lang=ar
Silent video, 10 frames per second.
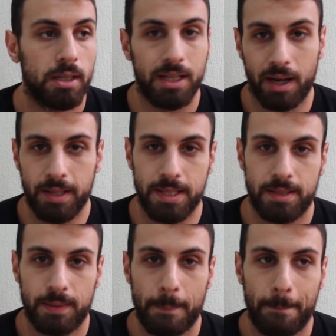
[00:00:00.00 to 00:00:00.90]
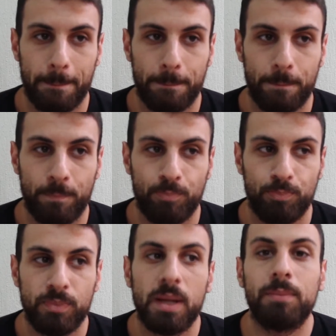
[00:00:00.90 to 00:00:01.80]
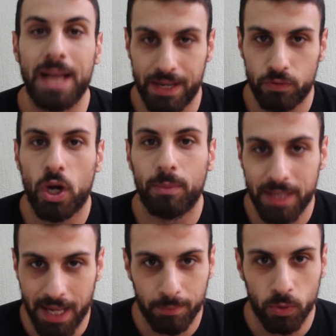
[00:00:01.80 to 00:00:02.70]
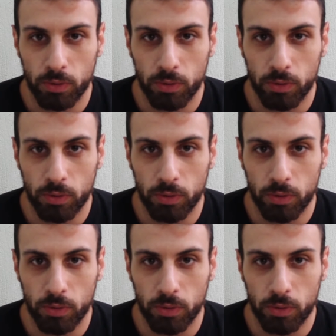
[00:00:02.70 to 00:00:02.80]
جايز بنعرف شو عم تعملوا